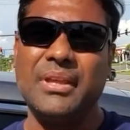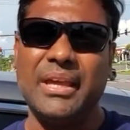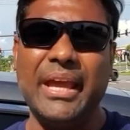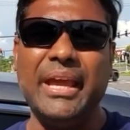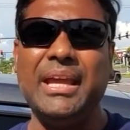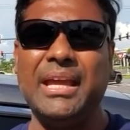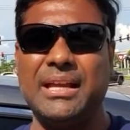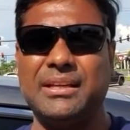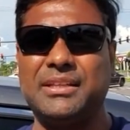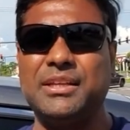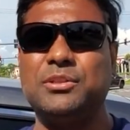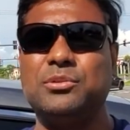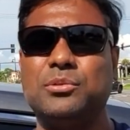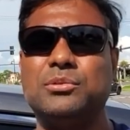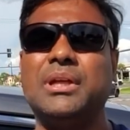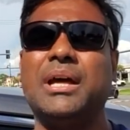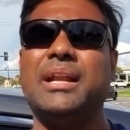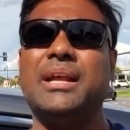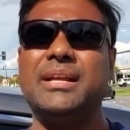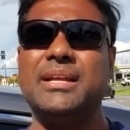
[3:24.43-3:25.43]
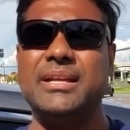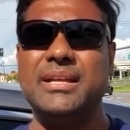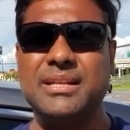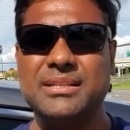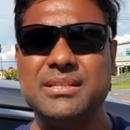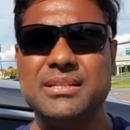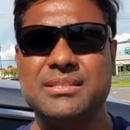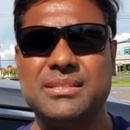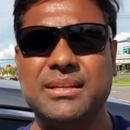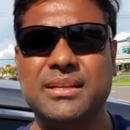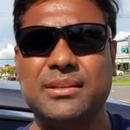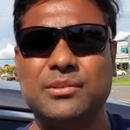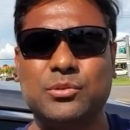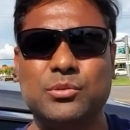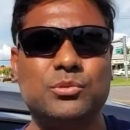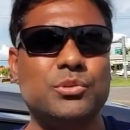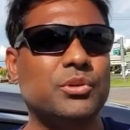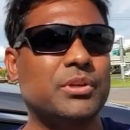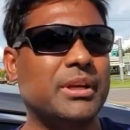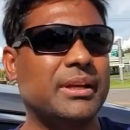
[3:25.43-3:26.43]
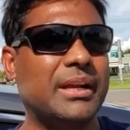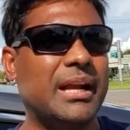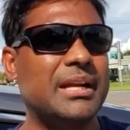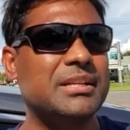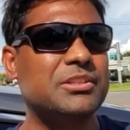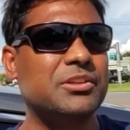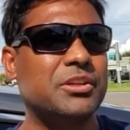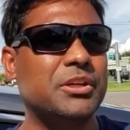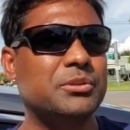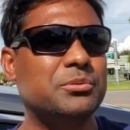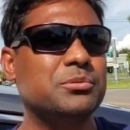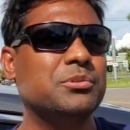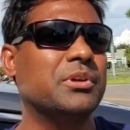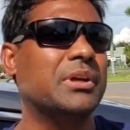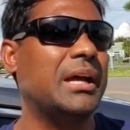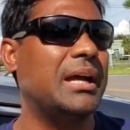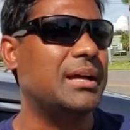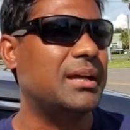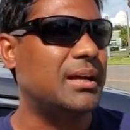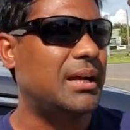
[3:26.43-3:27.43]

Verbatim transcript: এই আর কি তো তারা এসেছে দুদকের কার্যালয়ে দুদক